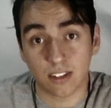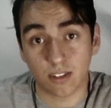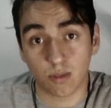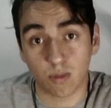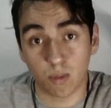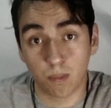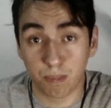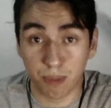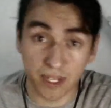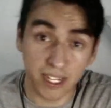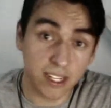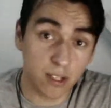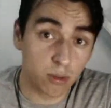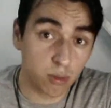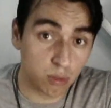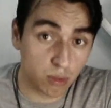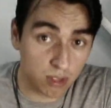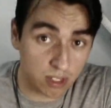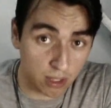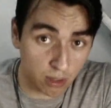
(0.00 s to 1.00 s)
o perigo
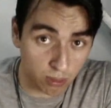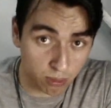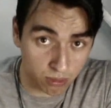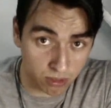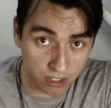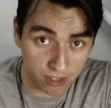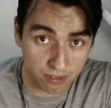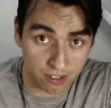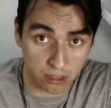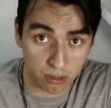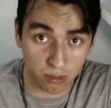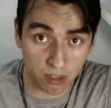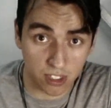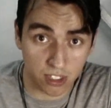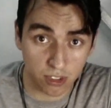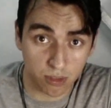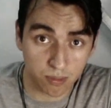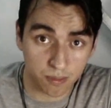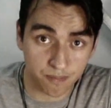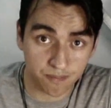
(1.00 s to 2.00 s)
do
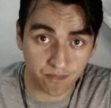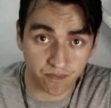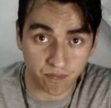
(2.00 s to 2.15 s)
neoconservadorismo.